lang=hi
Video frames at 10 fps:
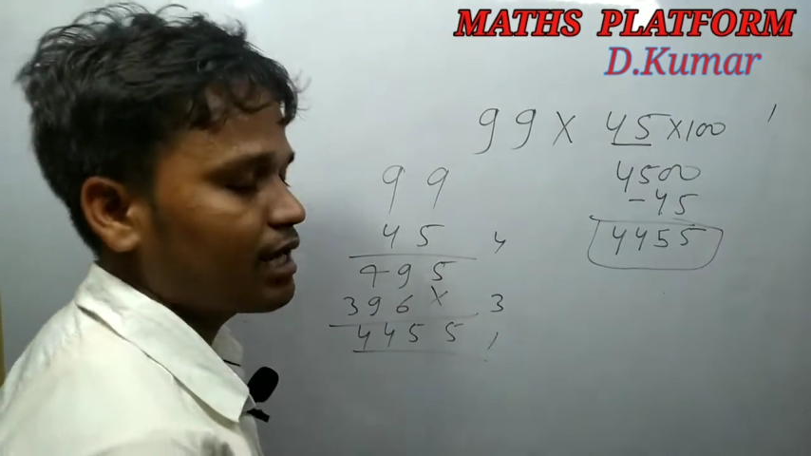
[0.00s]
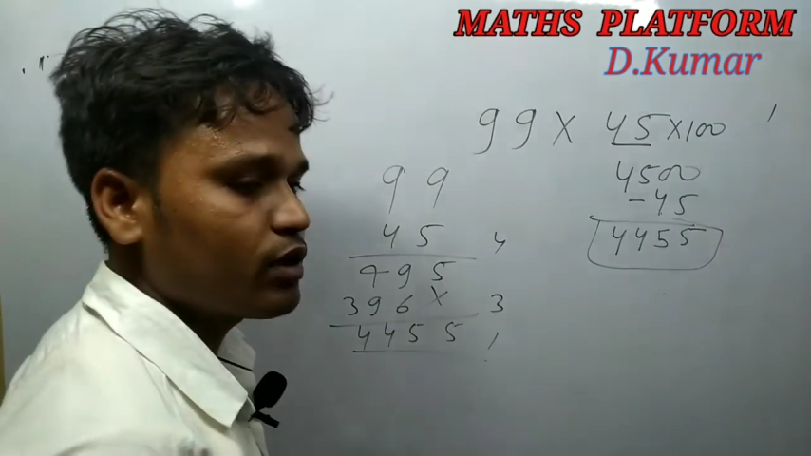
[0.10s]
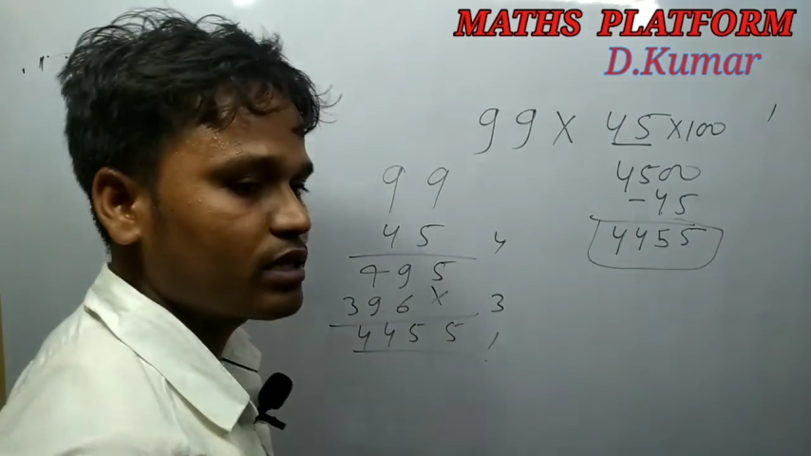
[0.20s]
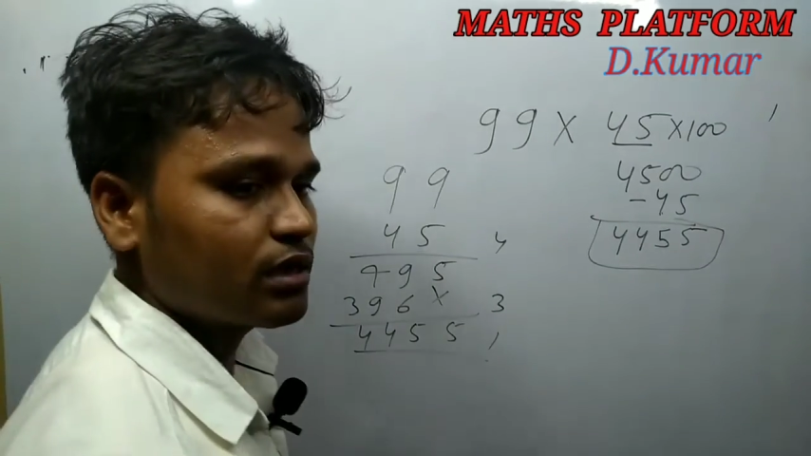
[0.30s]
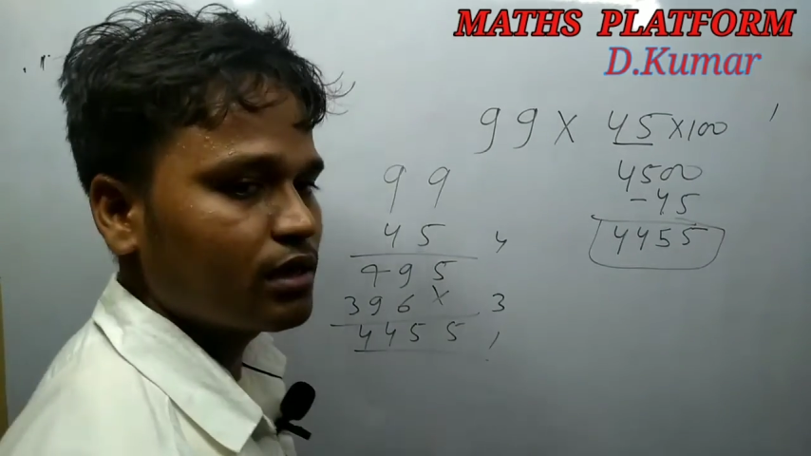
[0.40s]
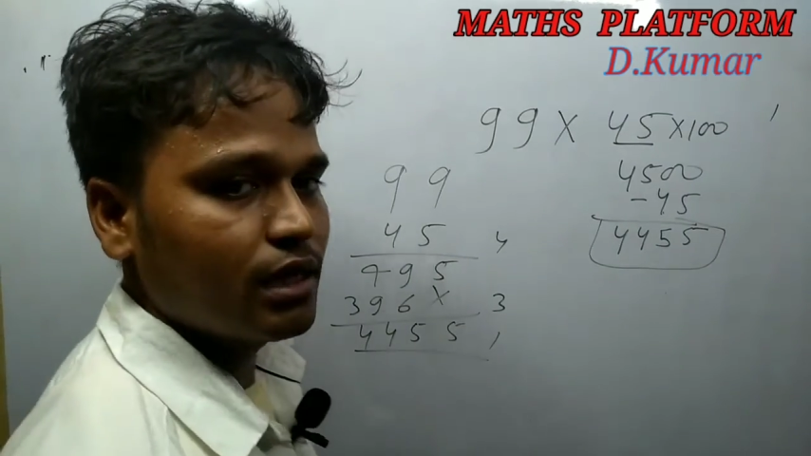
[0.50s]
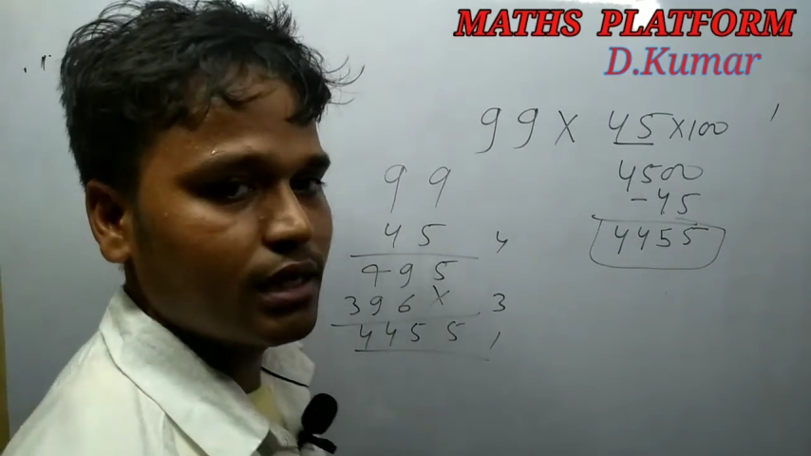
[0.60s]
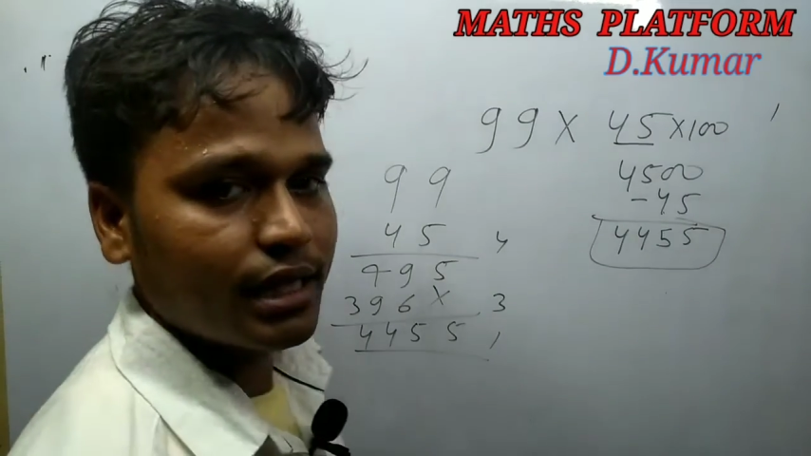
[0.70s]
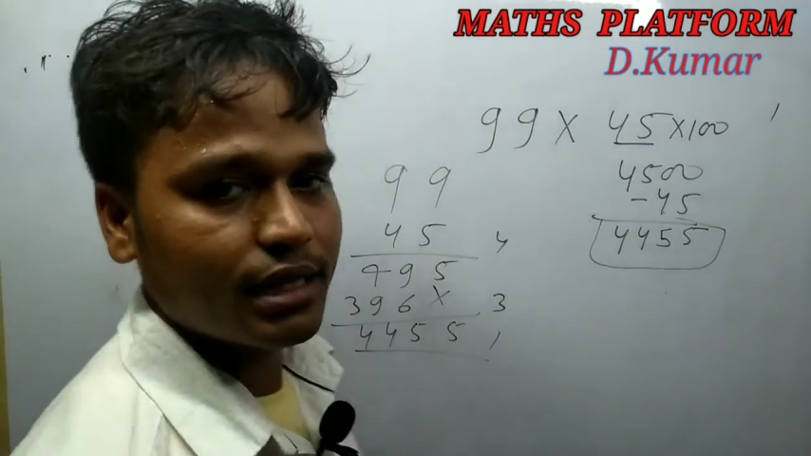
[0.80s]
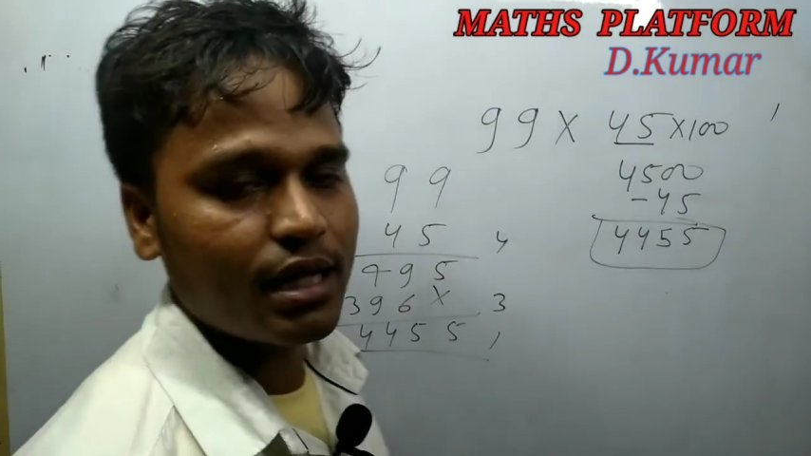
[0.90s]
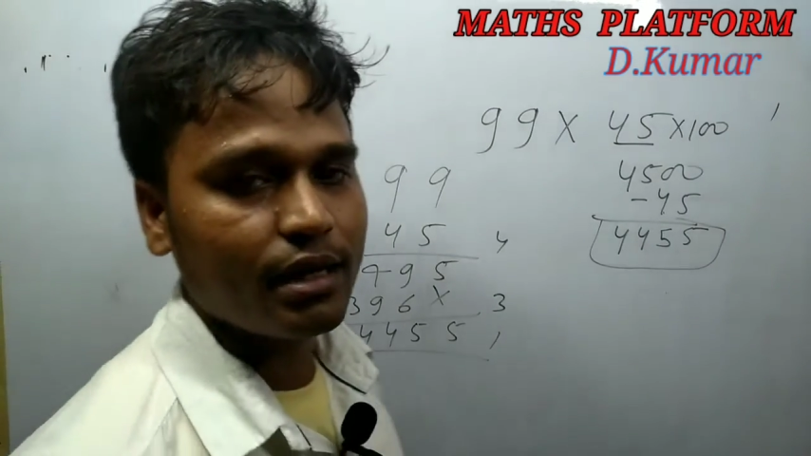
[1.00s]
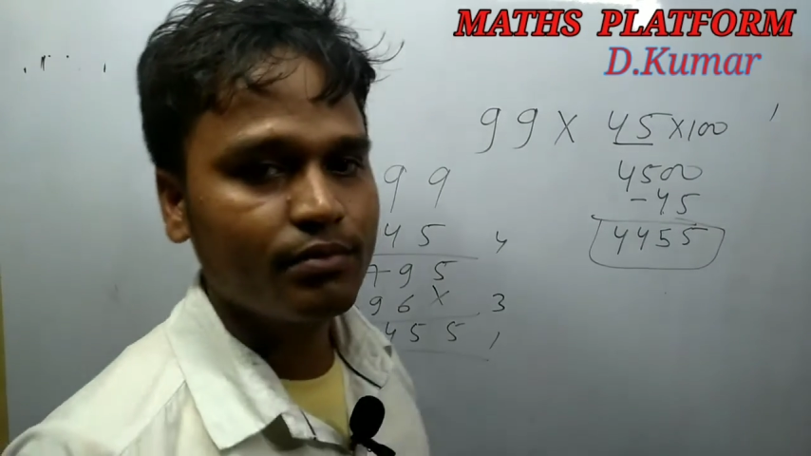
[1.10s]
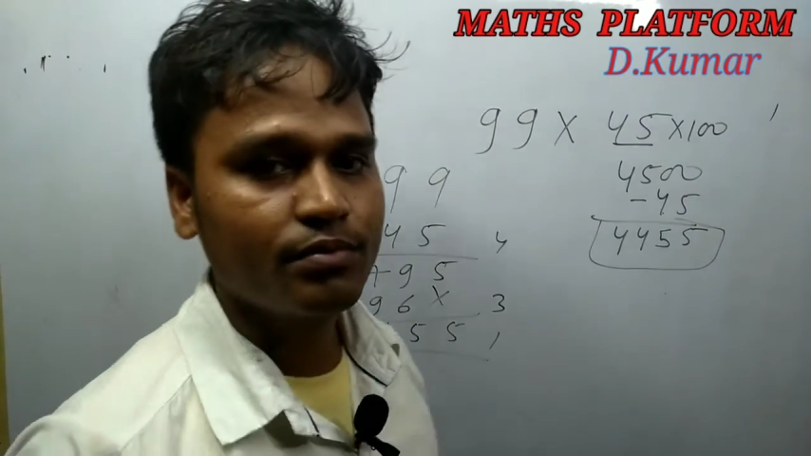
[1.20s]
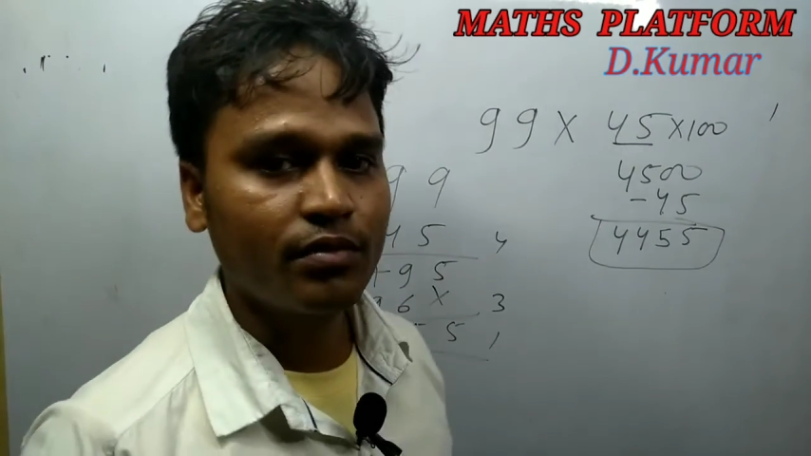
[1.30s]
कैलकुलेशन कितना है